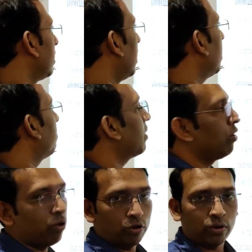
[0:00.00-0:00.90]
यही
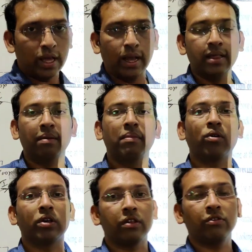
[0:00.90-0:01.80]
आपका नोट्स हो जाएगा जब
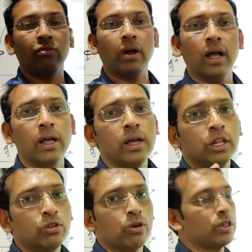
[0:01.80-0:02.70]
मैं क्वेश्चन दूंगा तो